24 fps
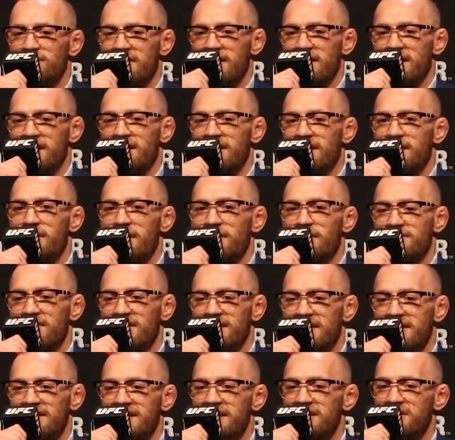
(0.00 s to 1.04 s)
Corner bei
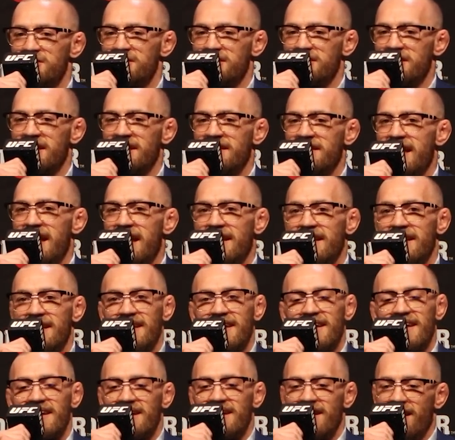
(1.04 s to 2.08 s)
UFC
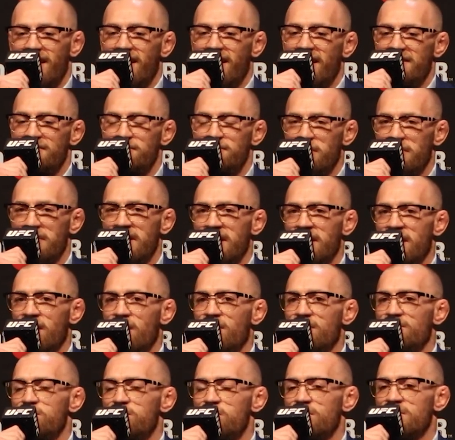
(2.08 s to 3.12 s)
229 und dem Corner
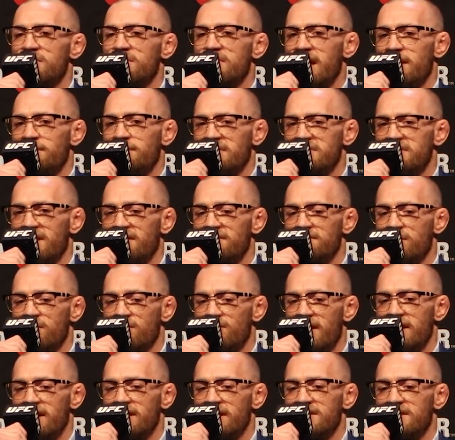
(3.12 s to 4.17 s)
jetzt. Das sind
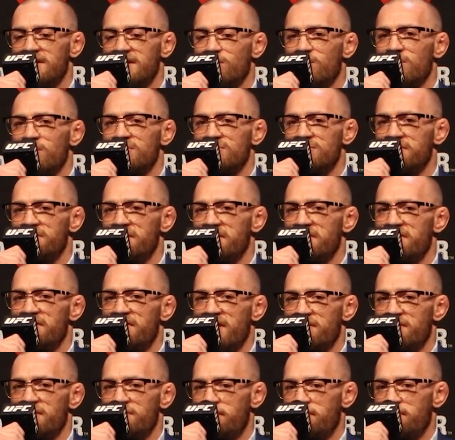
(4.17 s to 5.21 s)
wirklich, wirklich zwei
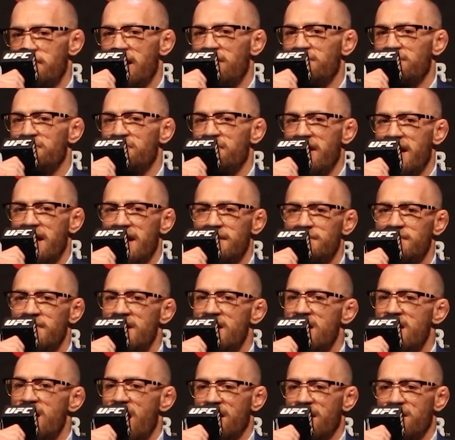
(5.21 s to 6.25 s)
Welten. Es kann gut
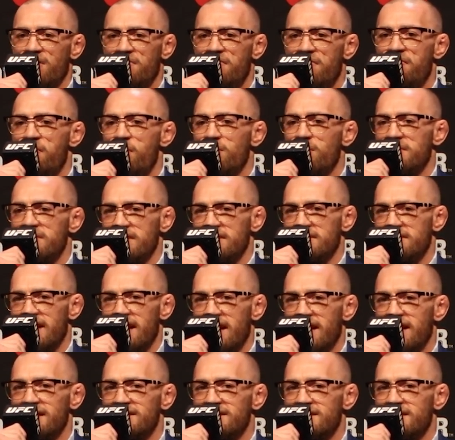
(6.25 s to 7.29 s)
sein, dass Dustin
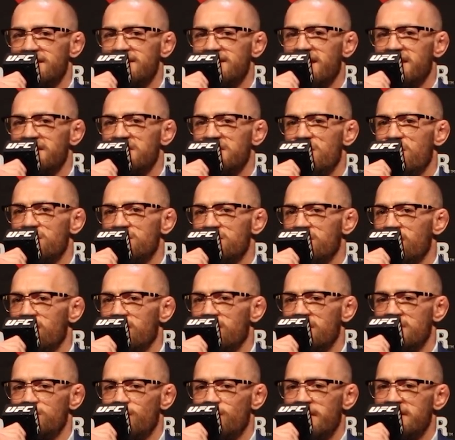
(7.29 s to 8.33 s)
Poirier, das, ist der
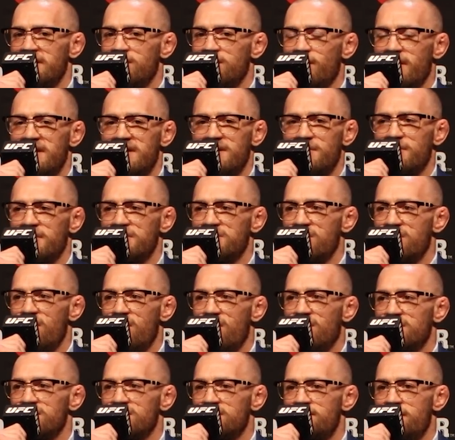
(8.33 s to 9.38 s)
Kampf für ihn zu groß?
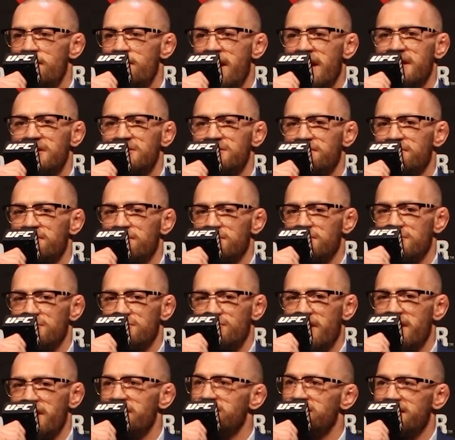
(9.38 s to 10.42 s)
Ich weiß nicht. War der
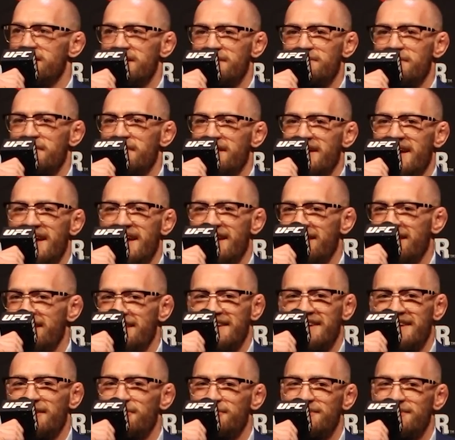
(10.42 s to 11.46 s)
Khabib-Fight für ihn zu groß?
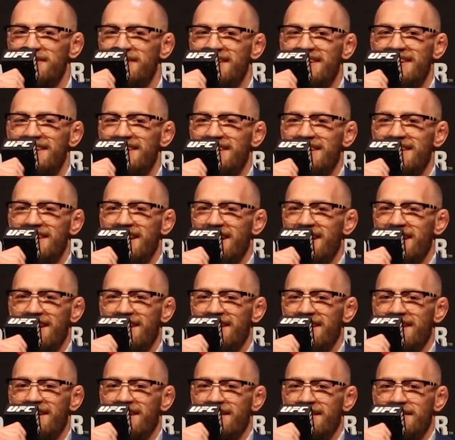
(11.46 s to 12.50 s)
Er hat da
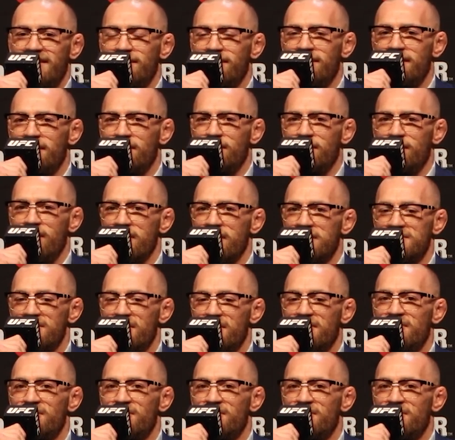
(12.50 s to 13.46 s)
ganz gut performt, finde ich.